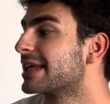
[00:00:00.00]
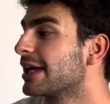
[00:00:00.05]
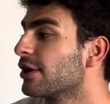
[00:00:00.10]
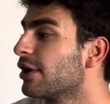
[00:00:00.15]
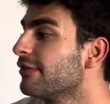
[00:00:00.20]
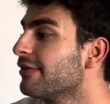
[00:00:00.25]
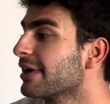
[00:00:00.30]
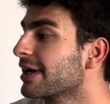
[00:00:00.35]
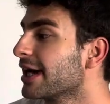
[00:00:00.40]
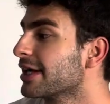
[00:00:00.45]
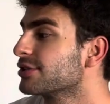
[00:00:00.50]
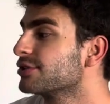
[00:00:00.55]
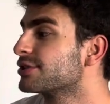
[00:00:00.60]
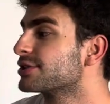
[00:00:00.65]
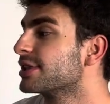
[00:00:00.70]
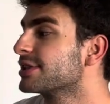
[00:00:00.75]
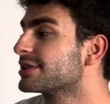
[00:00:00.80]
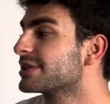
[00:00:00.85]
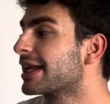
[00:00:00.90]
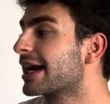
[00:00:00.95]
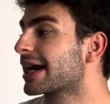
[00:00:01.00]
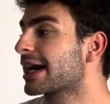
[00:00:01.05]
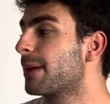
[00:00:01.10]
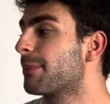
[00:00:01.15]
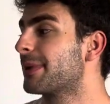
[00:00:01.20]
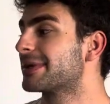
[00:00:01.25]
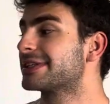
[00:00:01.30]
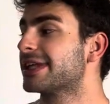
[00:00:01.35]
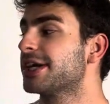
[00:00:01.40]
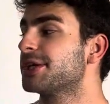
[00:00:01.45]
a nova casa do Santos terá
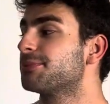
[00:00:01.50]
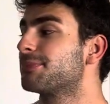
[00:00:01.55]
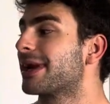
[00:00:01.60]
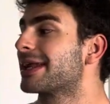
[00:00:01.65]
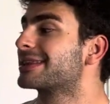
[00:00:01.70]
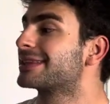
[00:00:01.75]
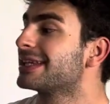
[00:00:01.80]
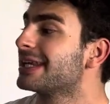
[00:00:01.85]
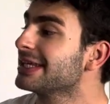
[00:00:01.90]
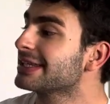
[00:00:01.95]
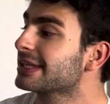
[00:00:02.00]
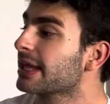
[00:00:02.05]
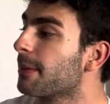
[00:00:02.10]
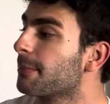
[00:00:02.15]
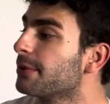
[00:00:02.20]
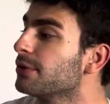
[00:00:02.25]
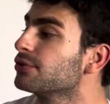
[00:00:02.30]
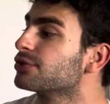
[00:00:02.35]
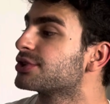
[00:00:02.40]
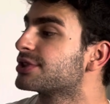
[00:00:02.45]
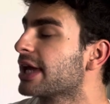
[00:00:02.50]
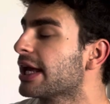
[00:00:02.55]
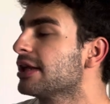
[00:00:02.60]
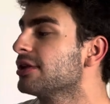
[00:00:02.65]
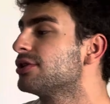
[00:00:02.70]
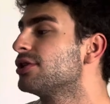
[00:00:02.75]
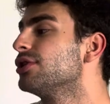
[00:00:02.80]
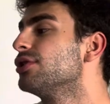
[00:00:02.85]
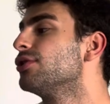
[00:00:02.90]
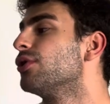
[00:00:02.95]
capacidade para
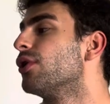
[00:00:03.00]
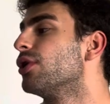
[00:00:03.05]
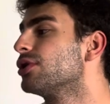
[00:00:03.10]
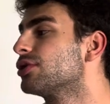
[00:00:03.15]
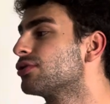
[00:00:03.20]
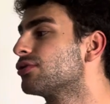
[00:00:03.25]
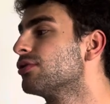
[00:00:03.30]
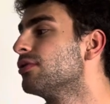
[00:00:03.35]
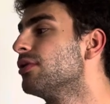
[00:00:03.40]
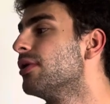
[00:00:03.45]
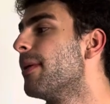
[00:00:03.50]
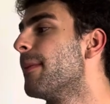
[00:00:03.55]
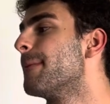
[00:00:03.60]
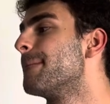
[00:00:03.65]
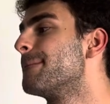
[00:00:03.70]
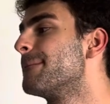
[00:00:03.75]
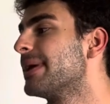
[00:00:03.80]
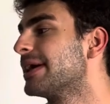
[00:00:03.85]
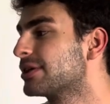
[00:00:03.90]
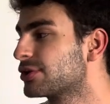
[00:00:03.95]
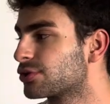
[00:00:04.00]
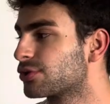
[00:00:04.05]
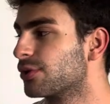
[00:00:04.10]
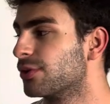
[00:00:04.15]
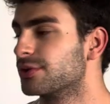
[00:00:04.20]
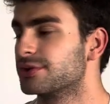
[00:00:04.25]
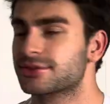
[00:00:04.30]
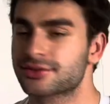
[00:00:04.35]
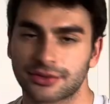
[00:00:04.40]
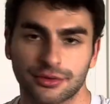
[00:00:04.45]
30.108
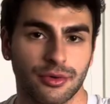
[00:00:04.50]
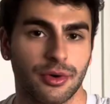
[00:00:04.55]
pessoas.